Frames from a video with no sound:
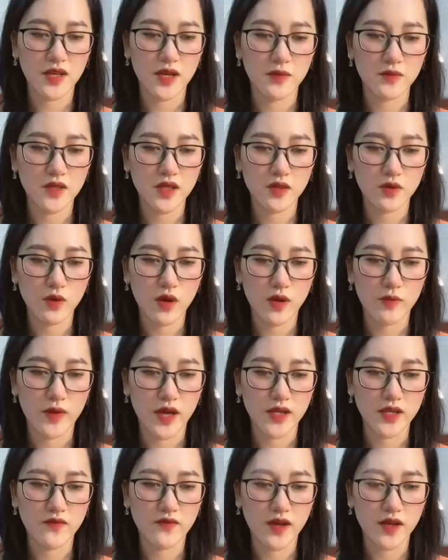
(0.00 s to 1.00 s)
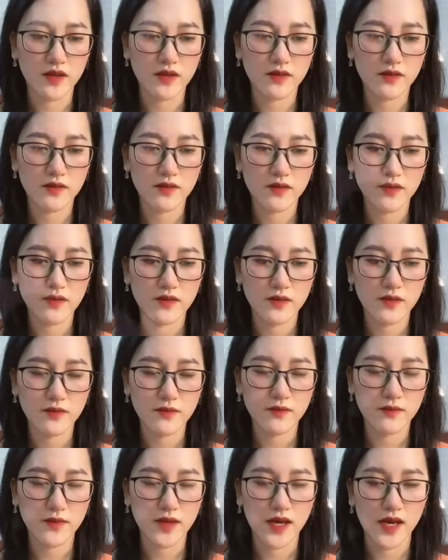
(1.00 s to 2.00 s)
ngắm nhìn thoải mái như vậy
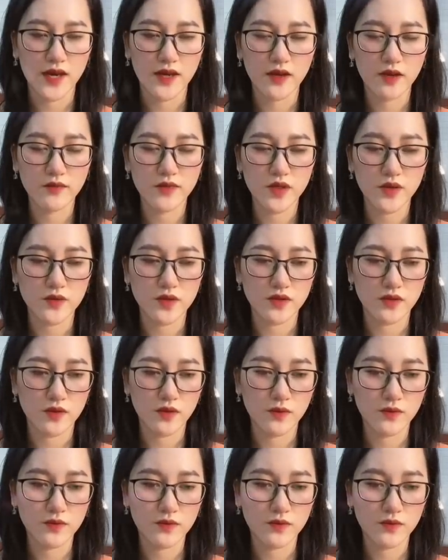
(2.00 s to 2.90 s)
Mà lại không chịu sử dụng